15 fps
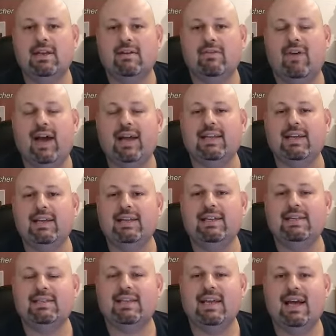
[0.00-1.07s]
Weiterhin
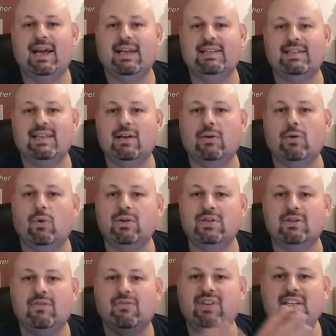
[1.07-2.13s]
ist er ein sehr
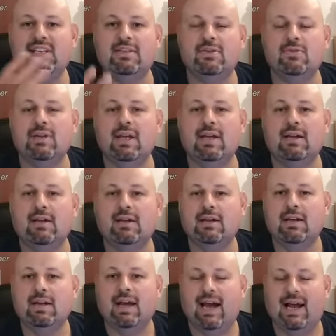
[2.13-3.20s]
großer Visionär,
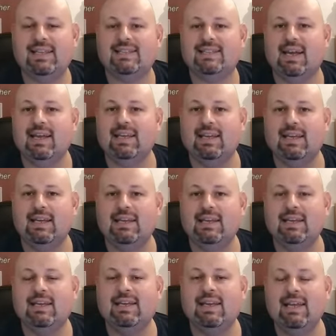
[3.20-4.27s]
hat seine
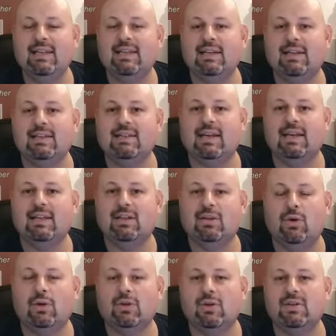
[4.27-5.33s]
Kinder, seine
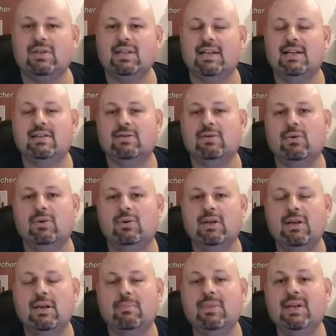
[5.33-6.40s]
Tochter und seinen Sohn
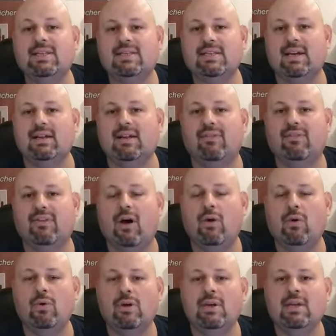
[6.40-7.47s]
mit seiner
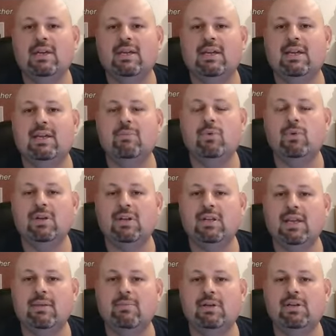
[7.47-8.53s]
Frau im
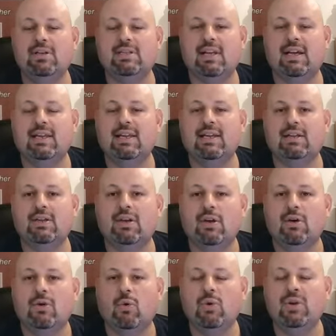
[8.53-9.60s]
Unternehmen installiert
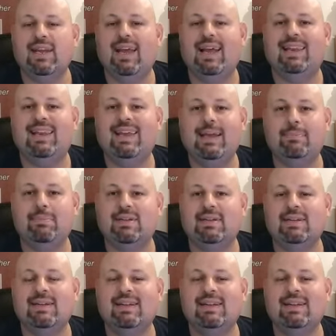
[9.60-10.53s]
und er lebt